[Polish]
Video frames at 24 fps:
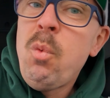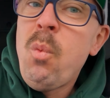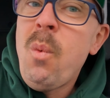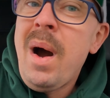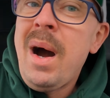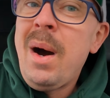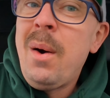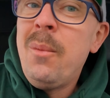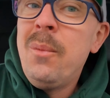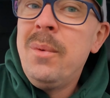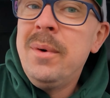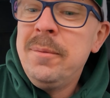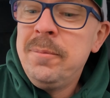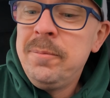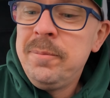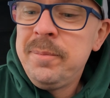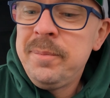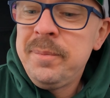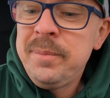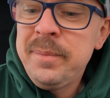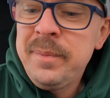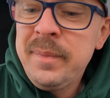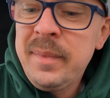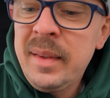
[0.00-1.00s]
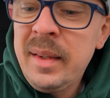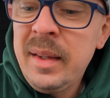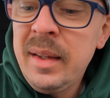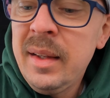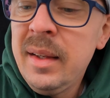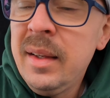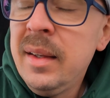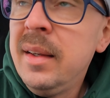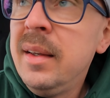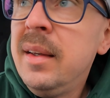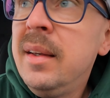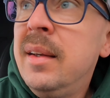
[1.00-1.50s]
Wow.
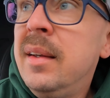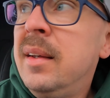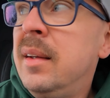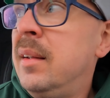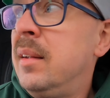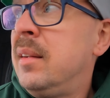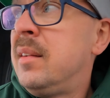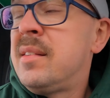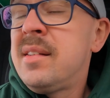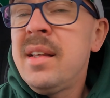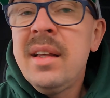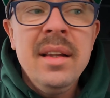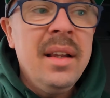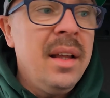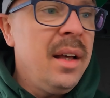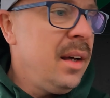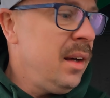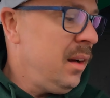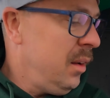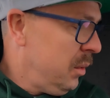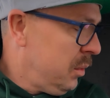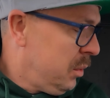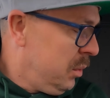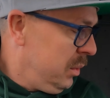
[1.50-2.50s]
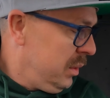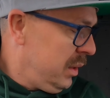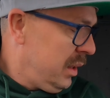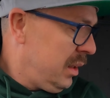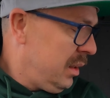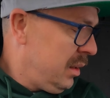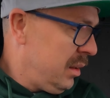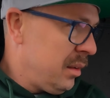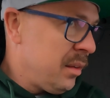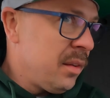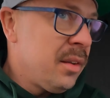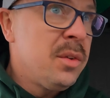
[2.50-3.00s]
Cena
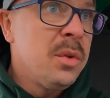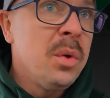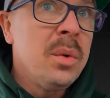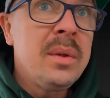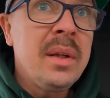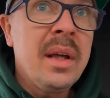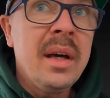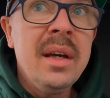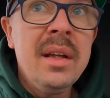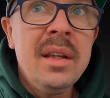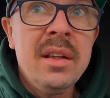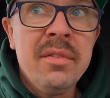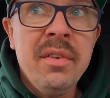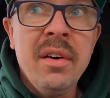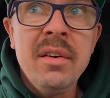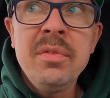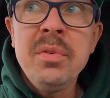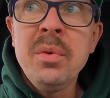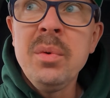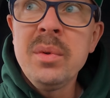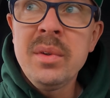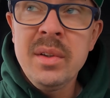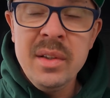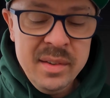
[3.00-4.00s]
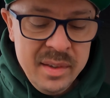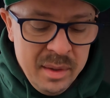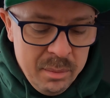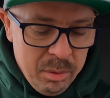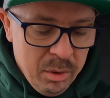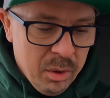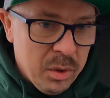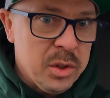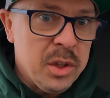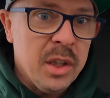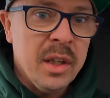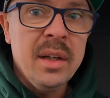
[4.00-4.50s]
ogólnie tutaj 2 funty za
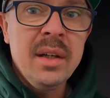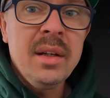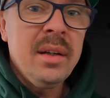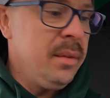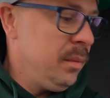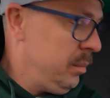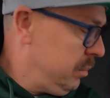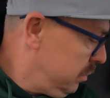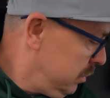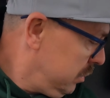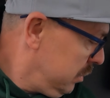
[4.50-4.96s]
bloczek.